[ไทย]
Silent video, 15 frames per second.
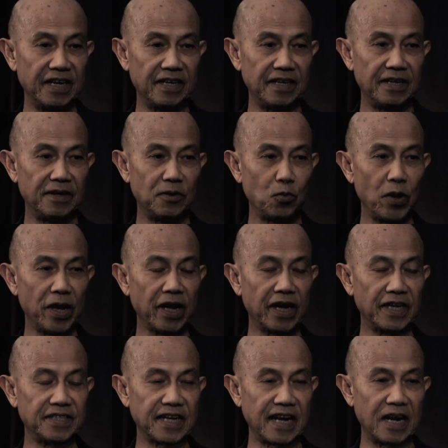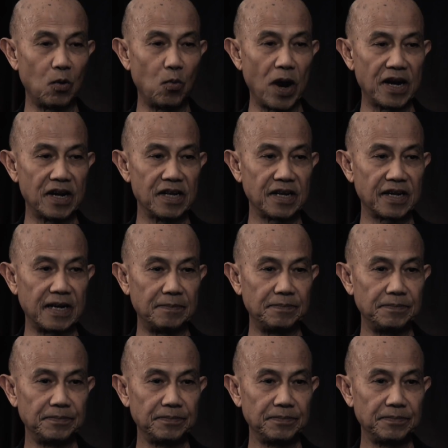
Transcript: ยวิ่งกันจ้าละวันเลยครับ